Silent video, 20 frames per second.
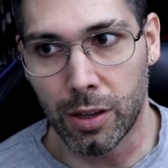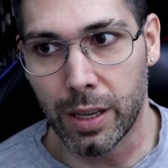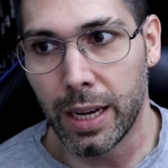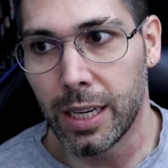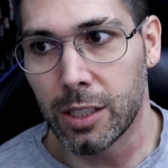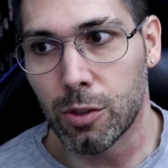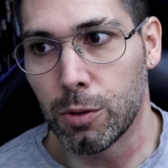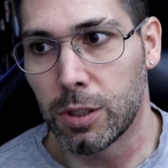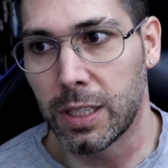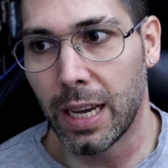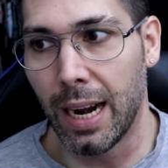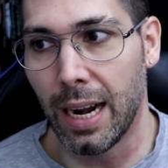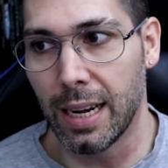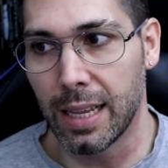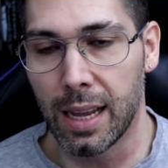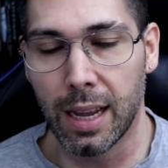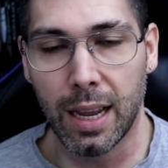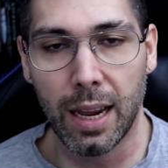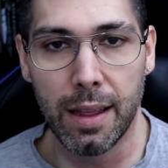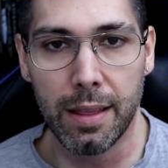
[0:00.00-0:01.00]
No quiere escuchar a
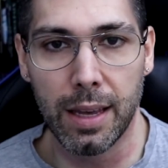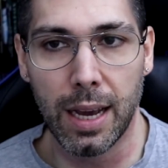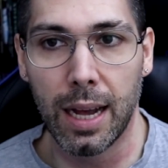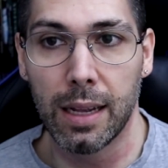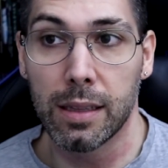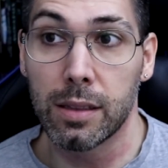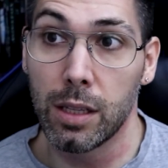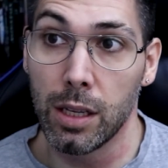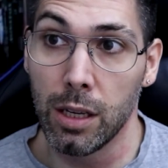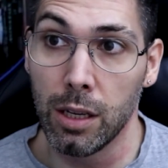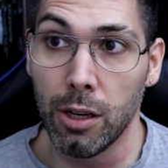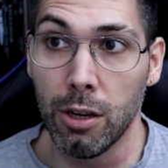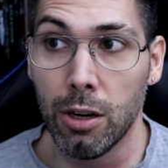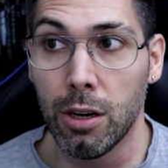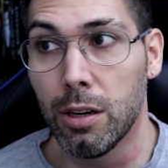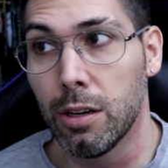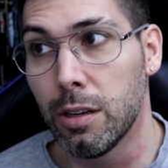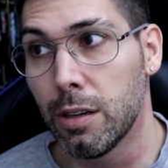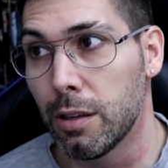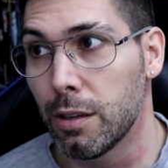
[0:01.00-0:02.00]
alguien que le diga,
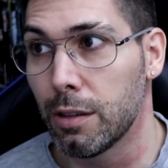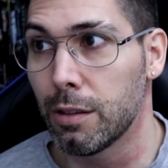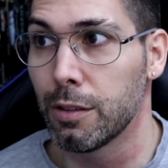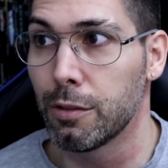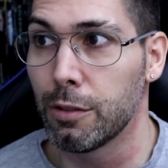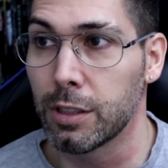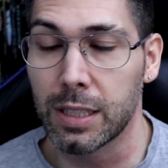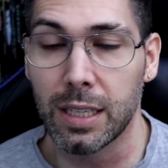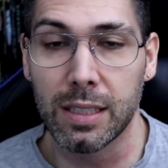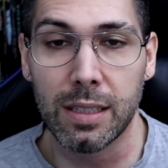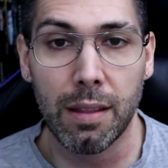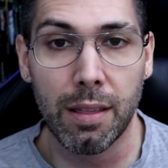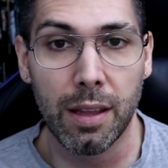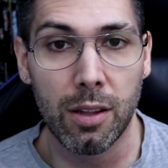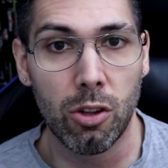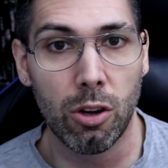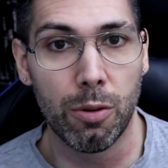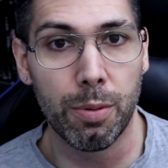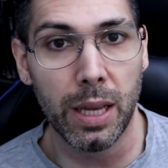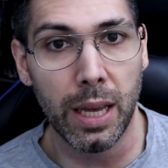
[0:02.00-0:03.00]
tío, no estás
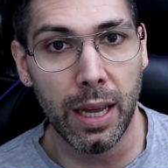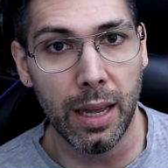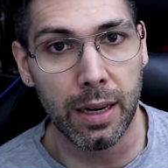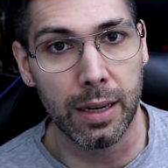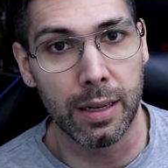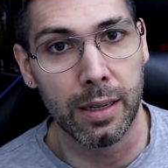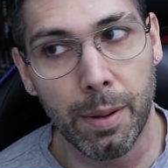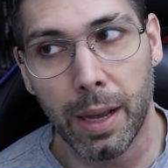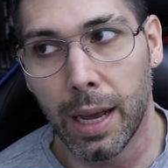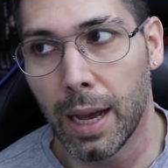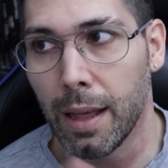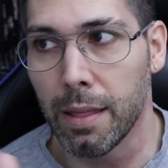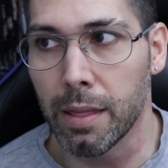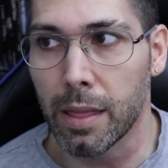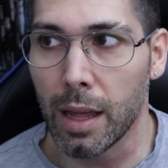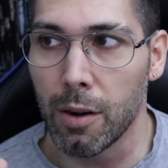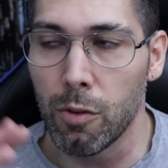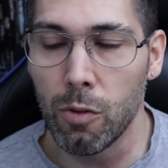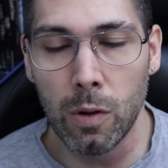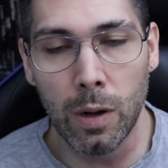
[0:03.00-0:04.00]
haciendo bien, la
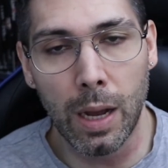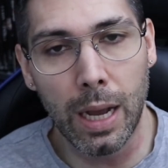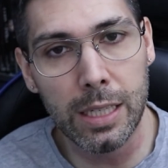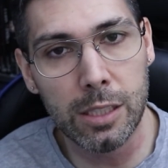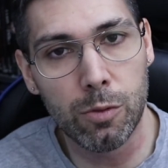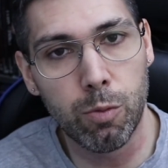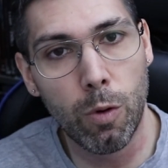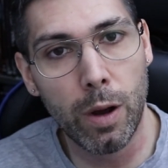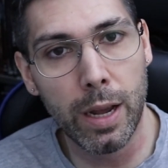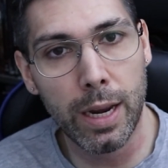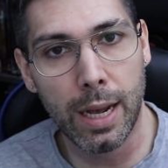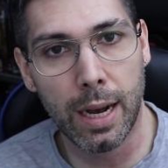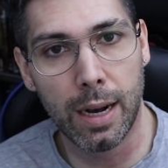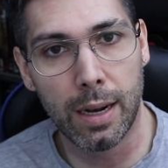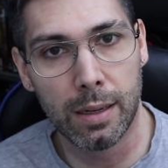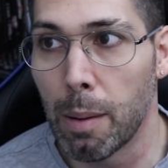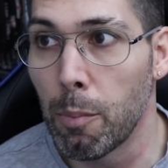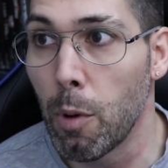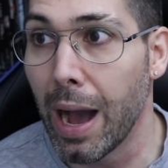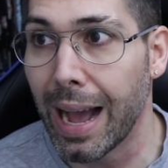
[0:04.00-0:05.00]
venganza nunca es buena,
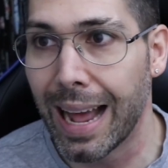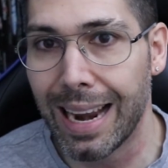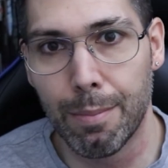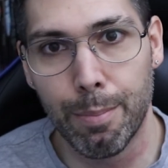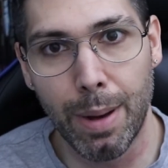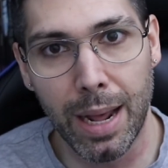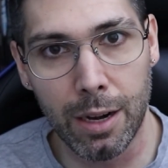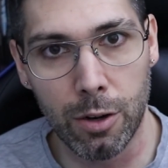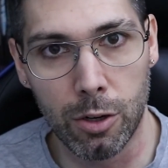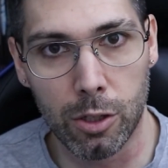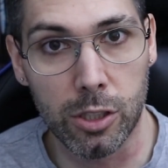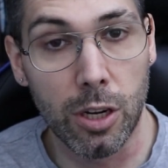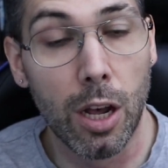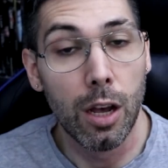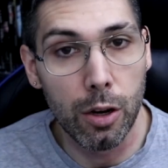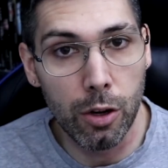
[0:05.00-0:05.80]
vamos a calmarnos.